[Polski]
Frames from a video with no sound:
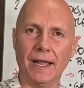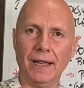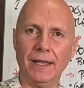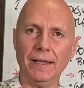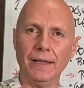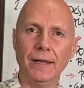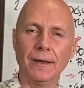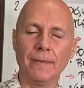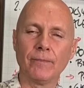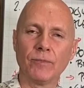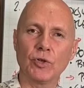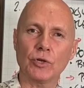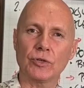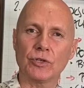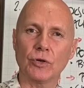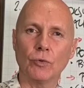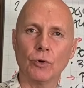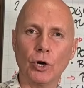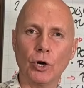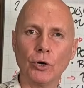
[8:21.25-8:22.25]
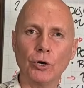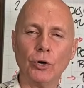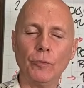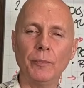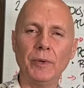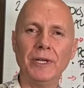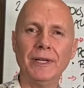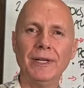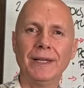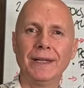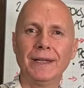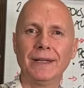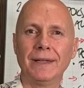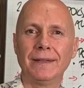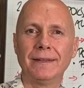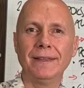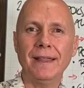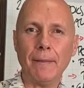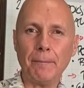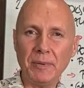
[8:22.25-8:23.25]
Tak to są choroby
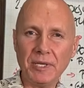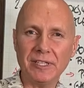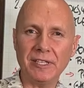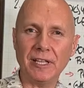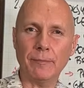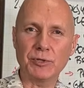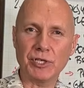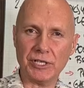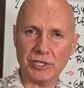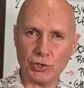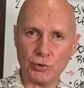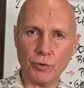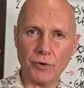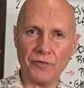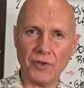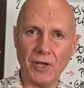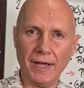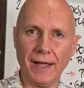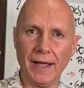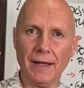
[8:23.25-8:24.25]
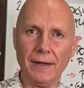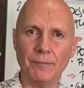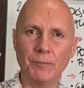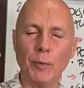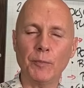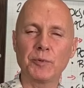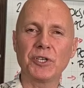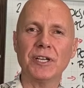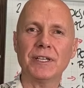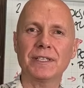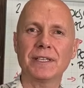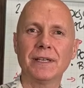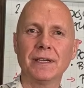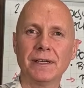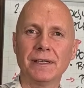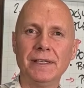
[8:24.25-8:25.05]
nabyte przez człowieka poprzez